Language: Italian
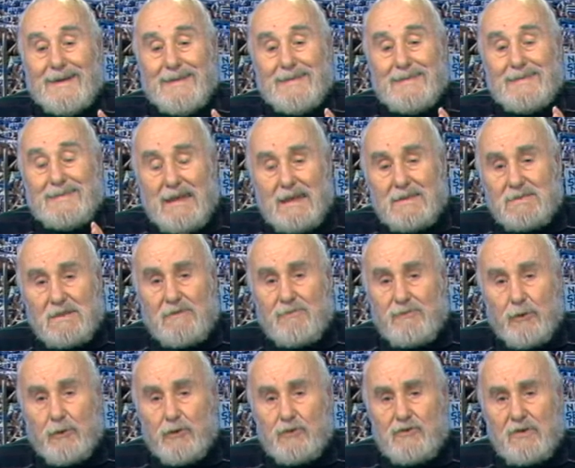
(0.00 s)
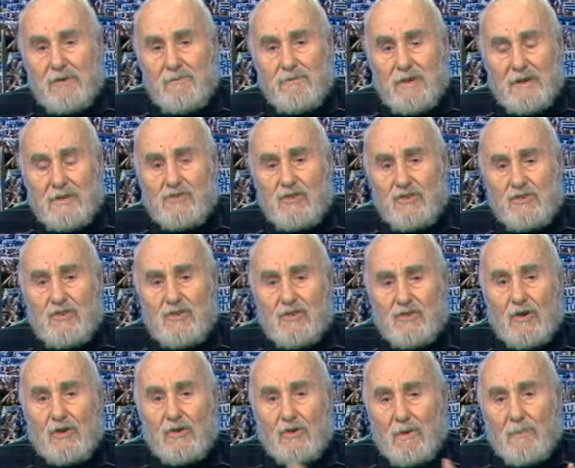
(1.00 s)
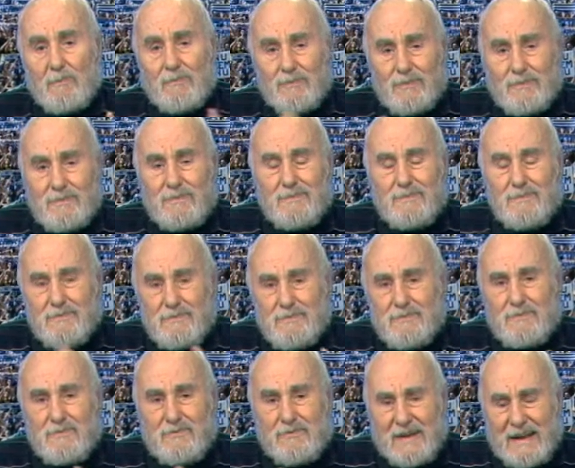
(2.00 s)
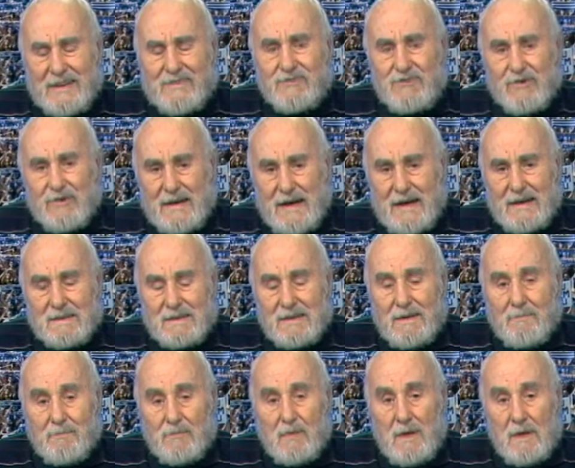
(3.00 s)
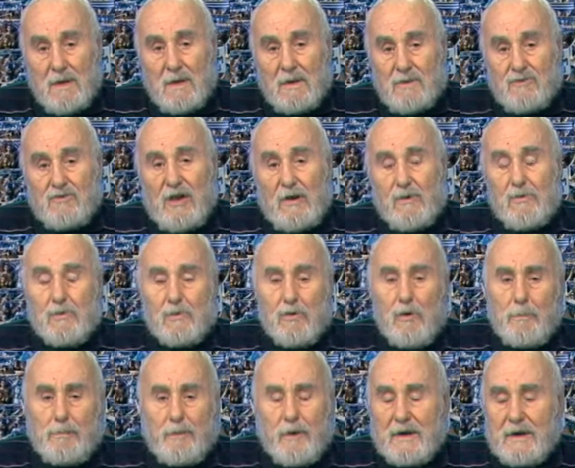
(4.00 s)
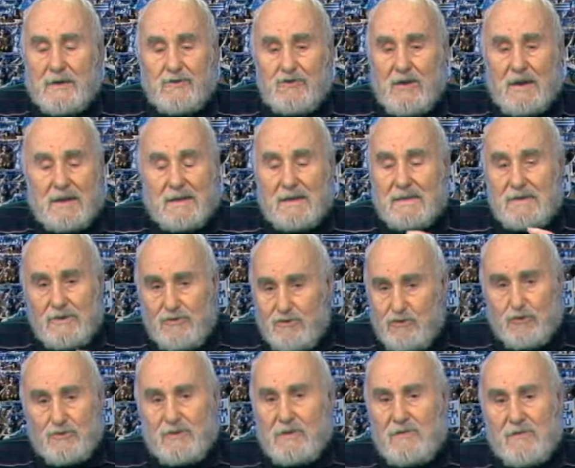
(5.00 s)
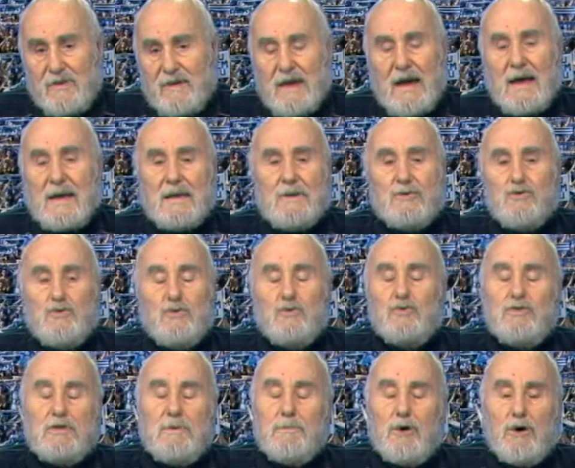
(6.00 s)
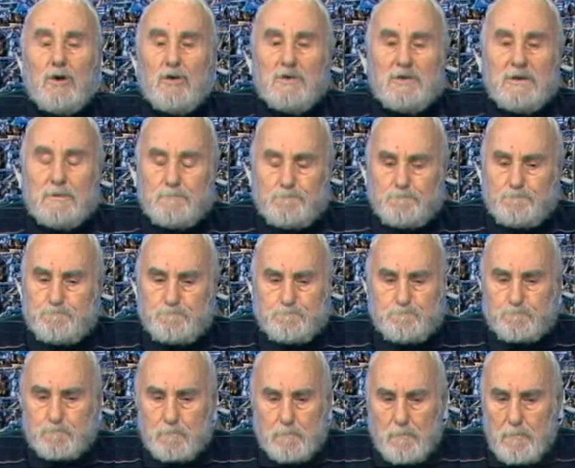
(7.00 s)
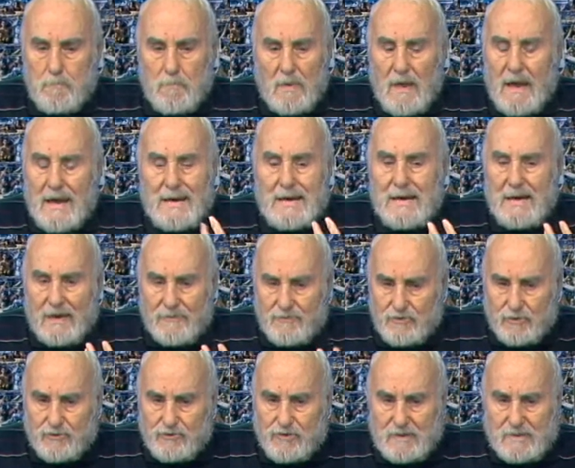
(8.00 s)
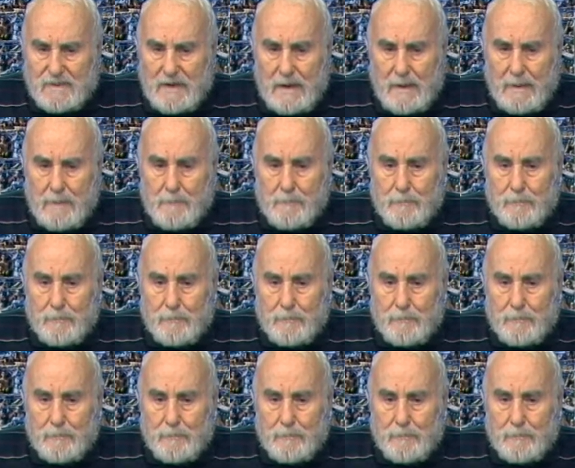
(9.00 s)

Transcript: Dei tifosi invece si sono frazionati. C'è un gruppo che cerca di giustificare in tutti i modi la società